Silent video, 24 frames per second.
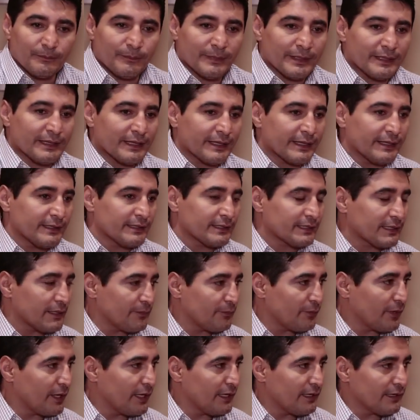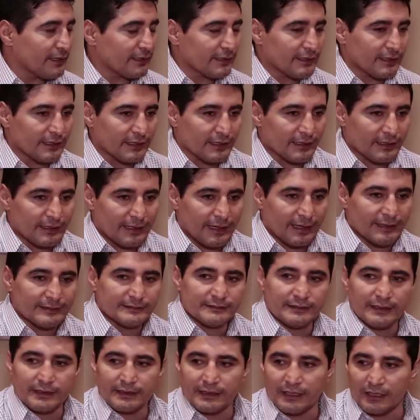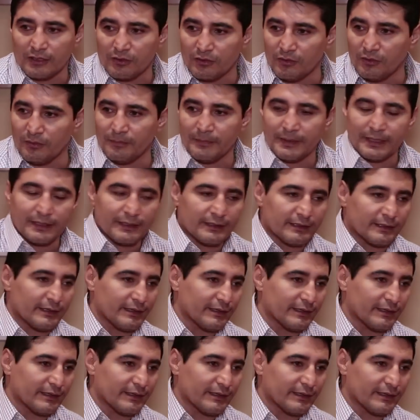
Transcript: más la gente que vuela, que gasta, que come,